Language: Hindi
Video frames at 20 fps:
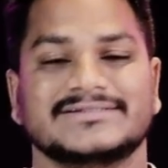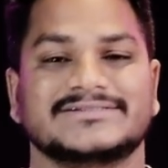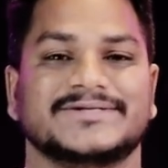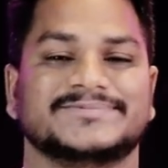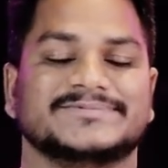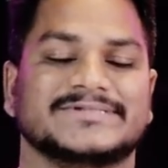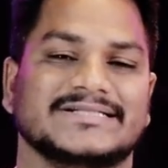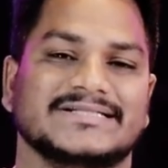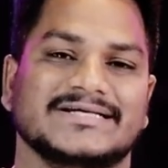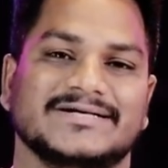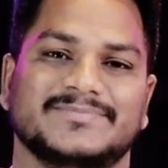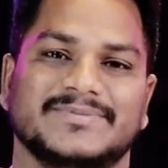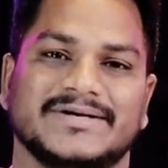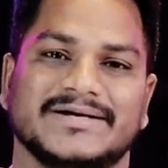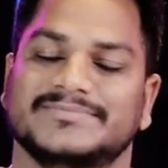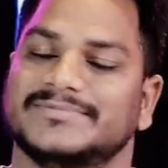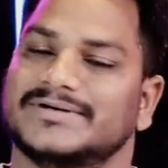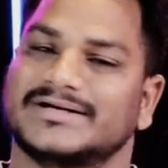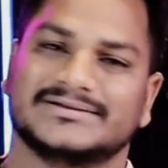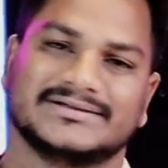सबसे अधिक
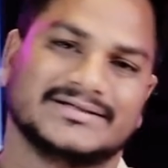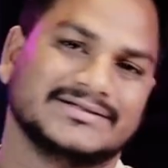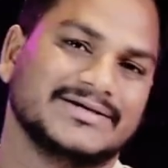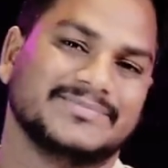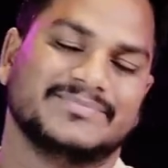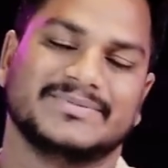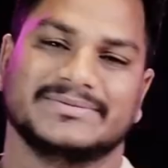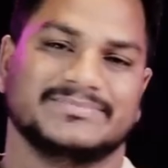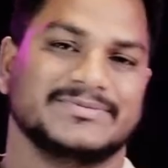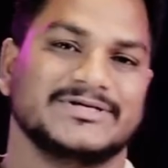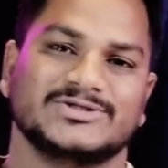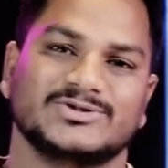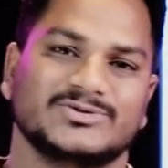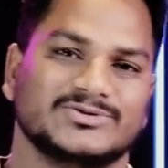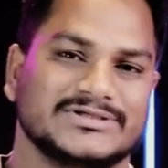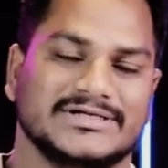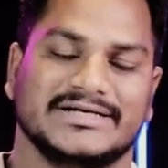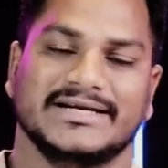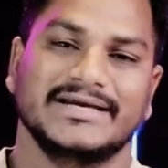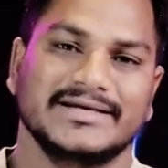प्रेम करता था
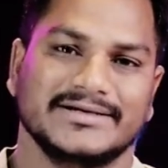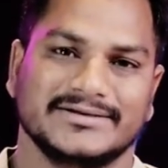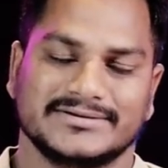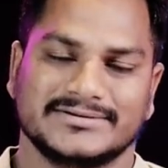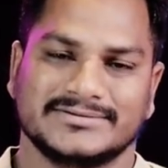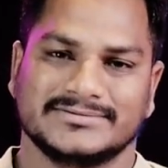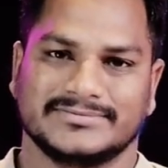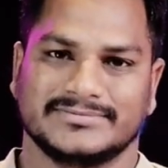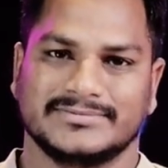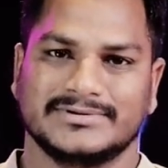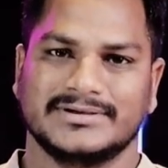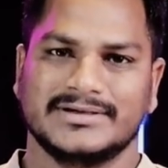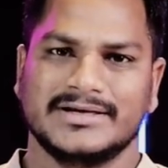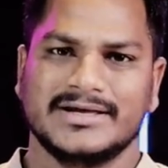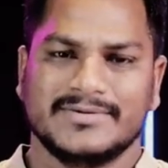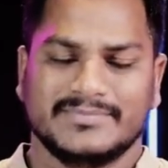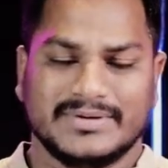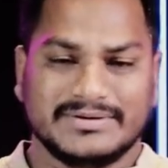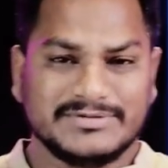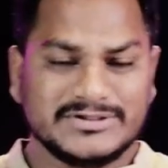परमेश्वर से नहीं
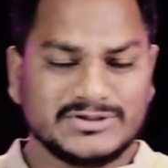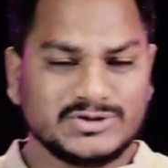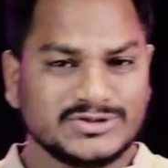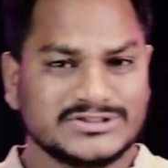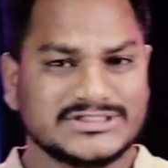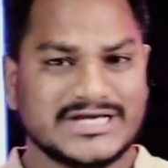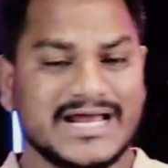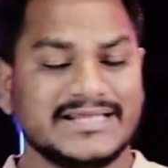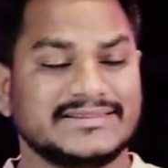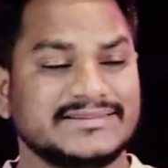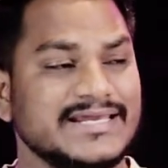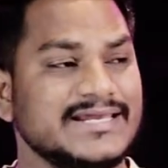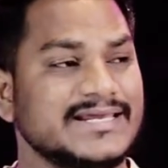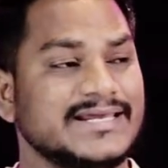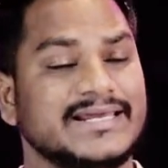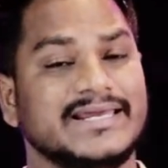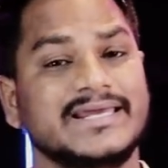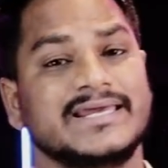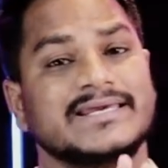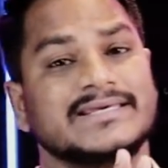परमेश्वर चाहते
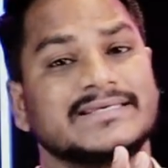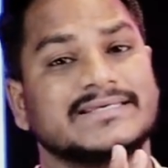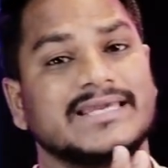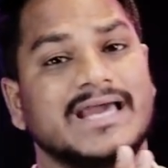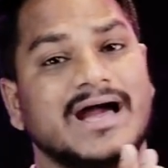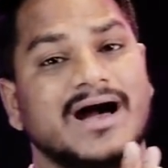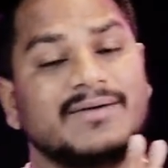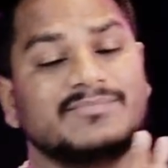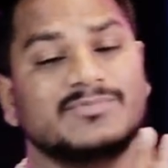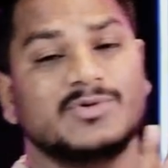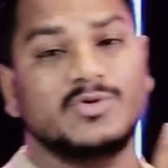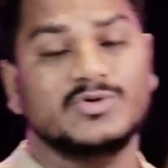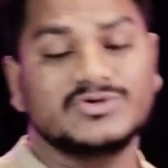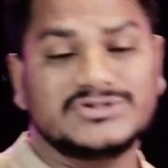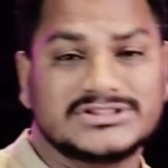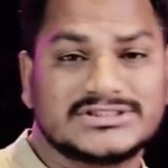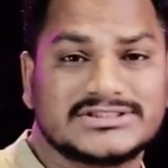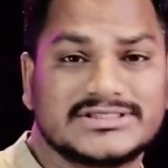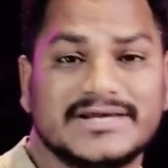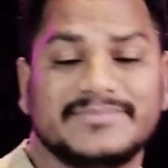हैं कि हम
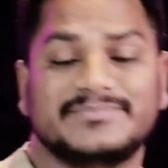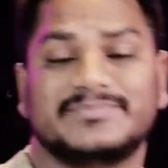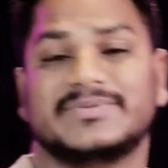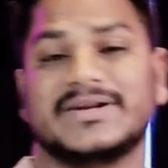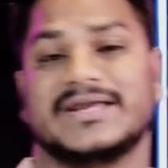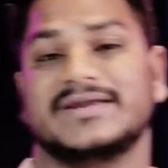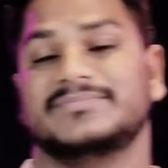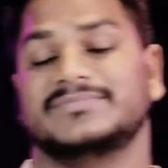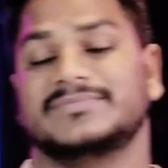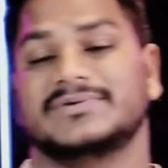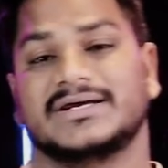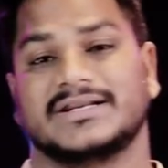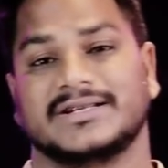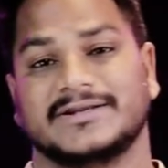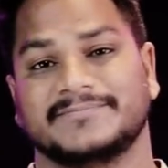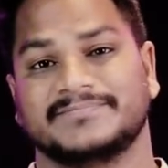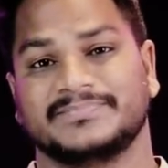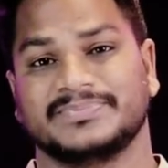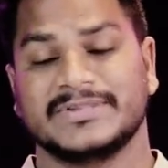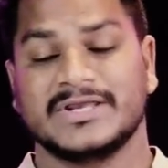उससे प्रेम
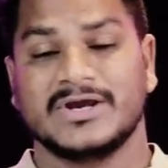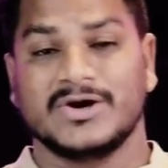करें